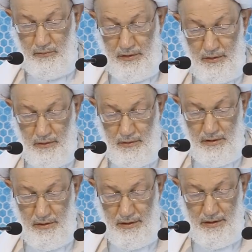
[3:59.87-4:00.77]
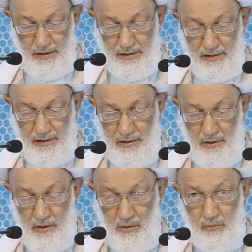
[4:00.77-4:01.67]
واقرار العدل
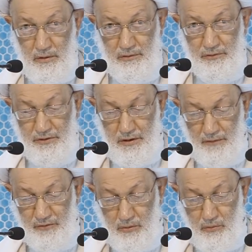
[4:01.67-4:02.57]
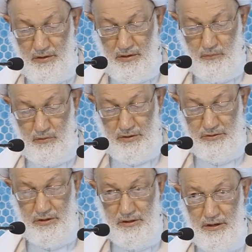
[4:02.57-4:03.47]
وانصاف كل
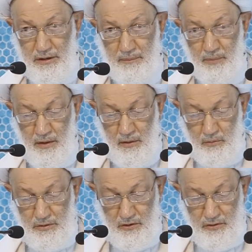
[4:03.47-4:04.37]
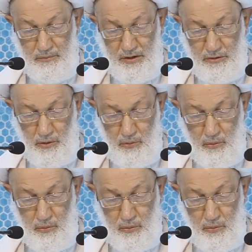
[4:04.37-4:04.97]
المواطنين وتثبيت